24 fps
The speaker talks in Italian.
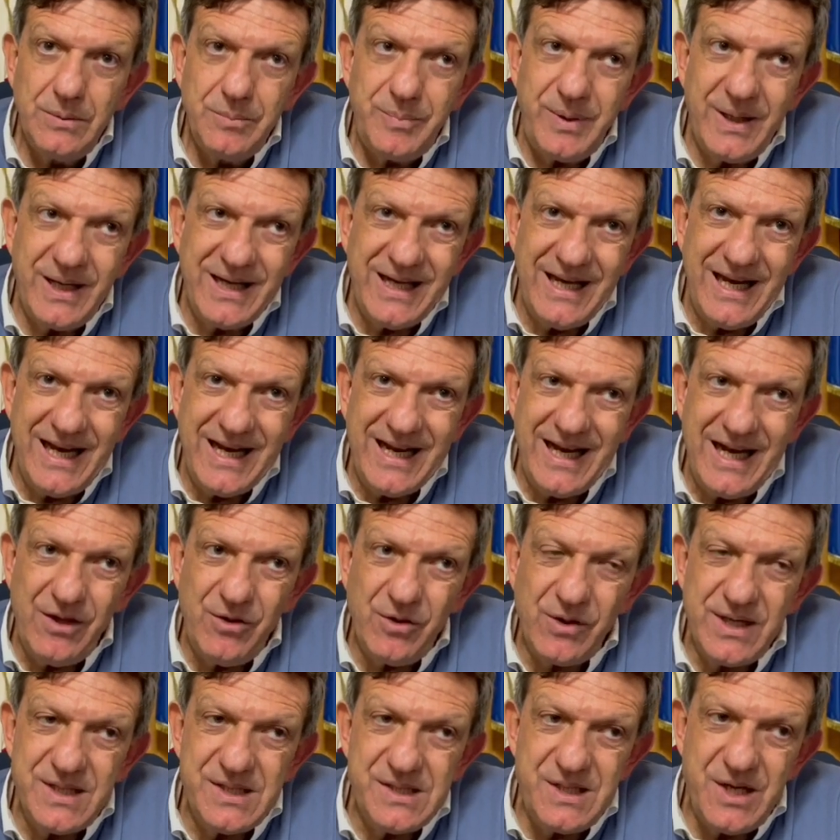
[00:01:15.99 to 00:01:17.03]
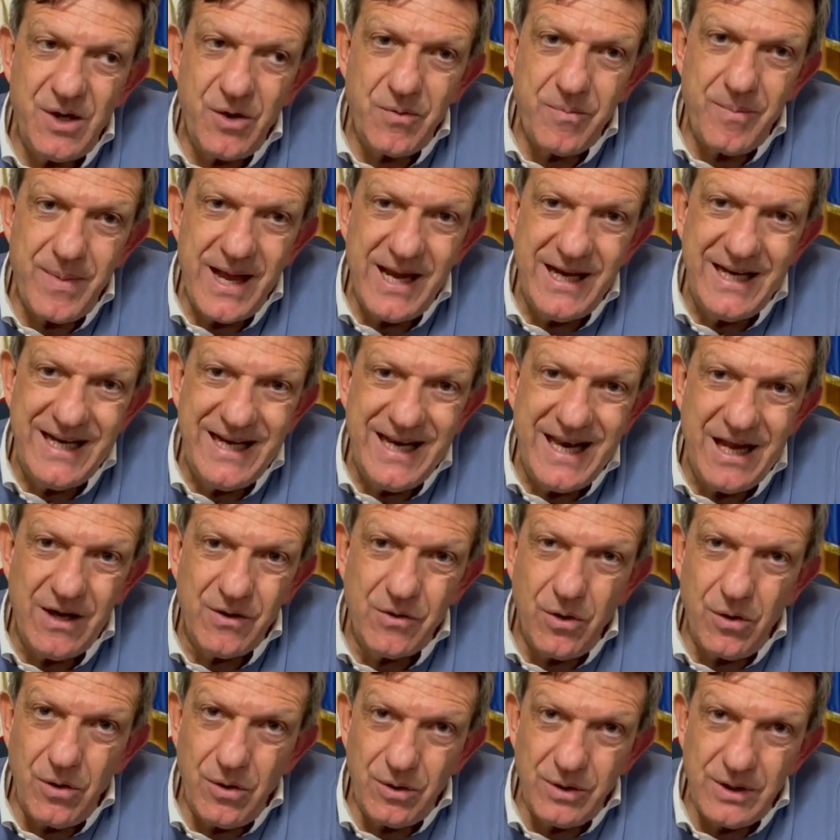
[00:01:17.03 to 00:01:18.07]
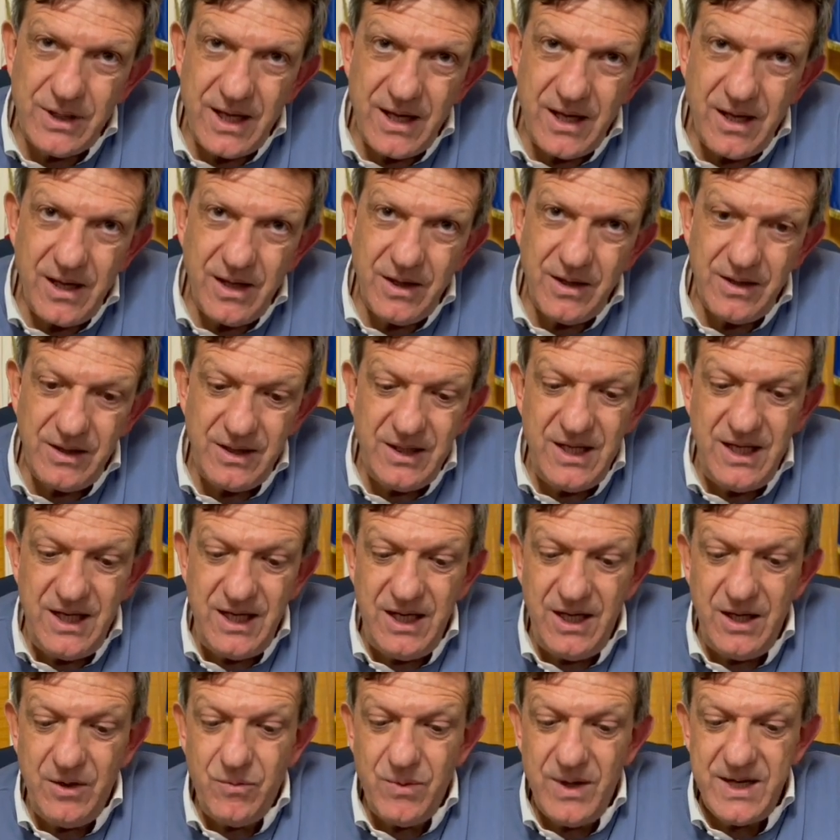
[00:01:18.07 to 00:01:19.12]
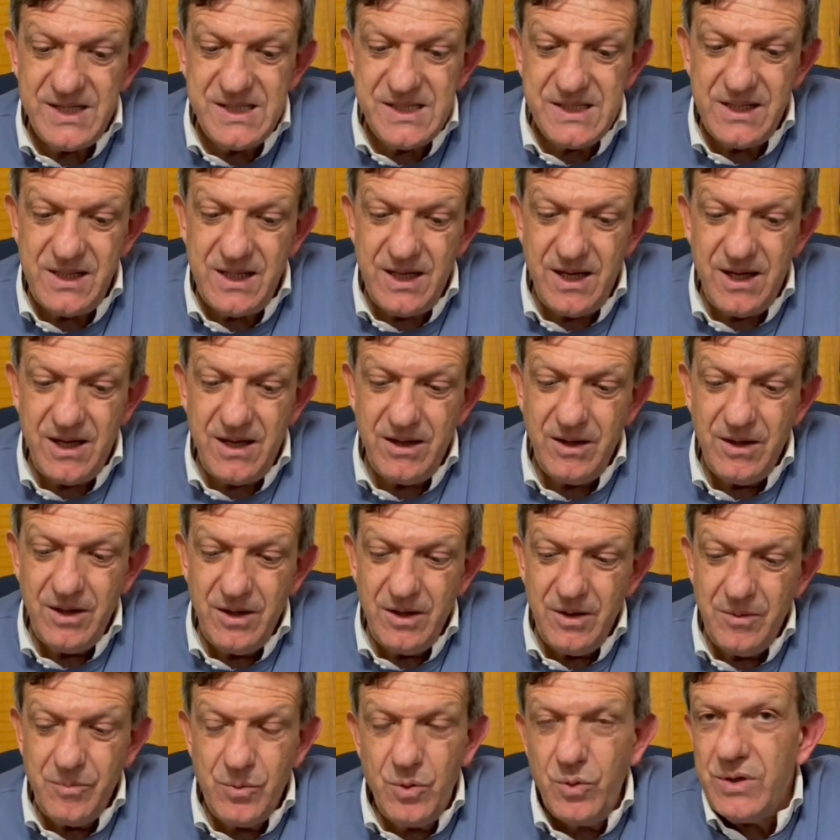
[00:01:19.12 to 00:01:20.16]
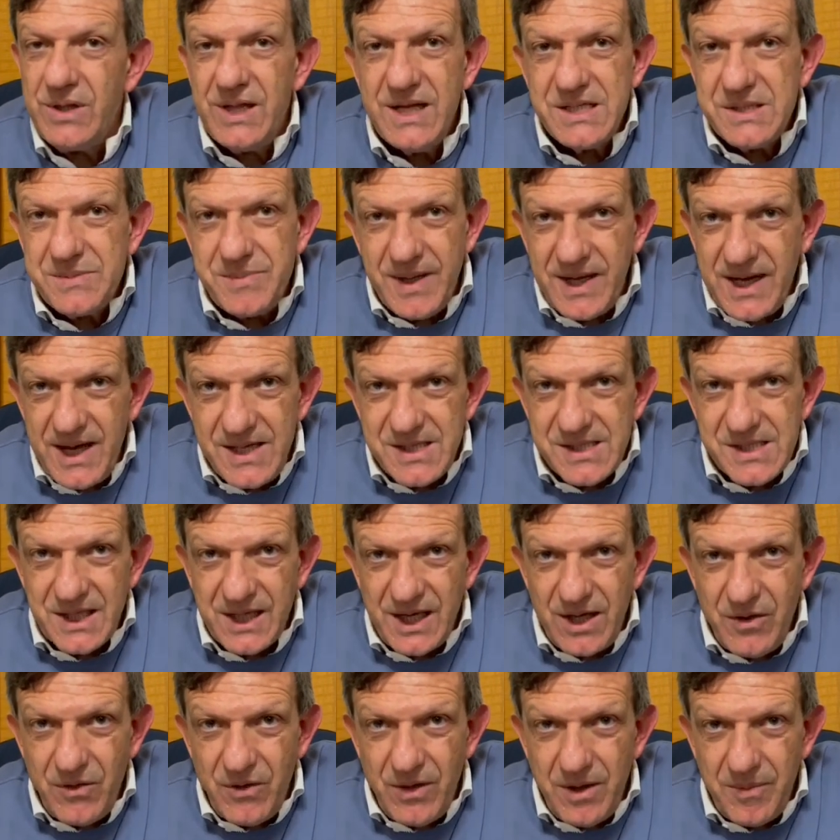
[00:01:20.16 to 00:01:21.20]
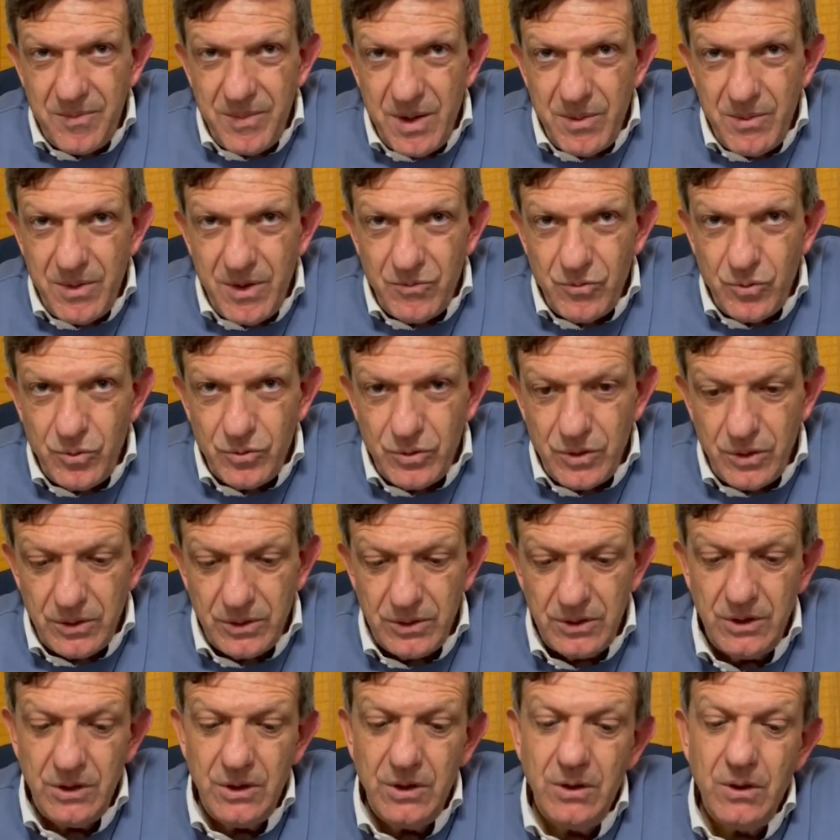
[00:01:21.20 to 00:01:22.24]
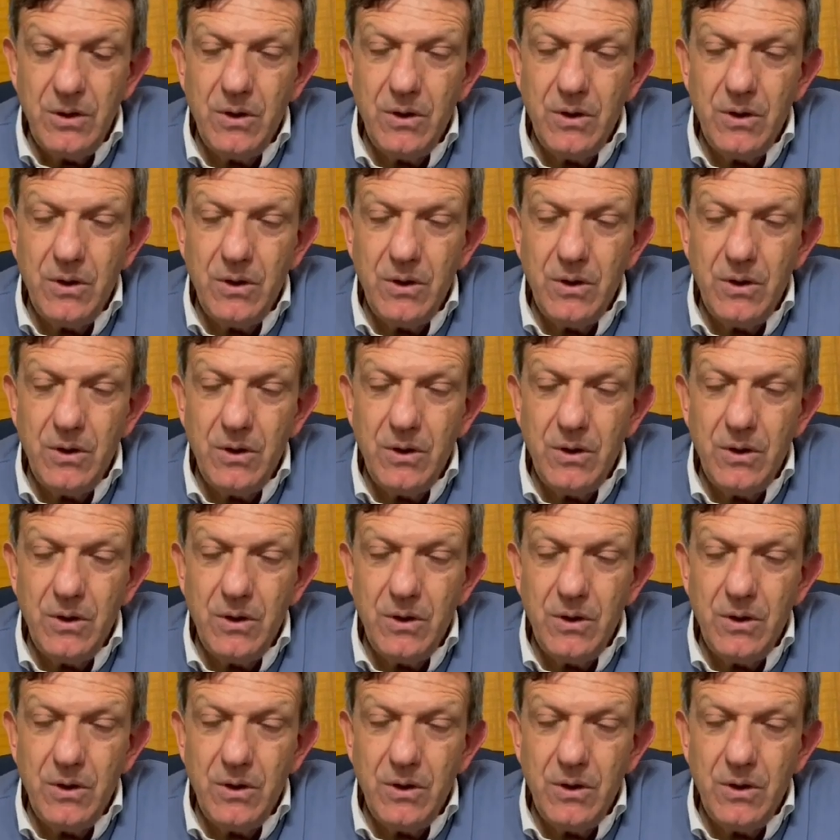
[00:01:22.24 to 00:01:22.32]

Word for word: perché credo che sia ormai la coda di questa brutta esperienza che noi abbiamo avuto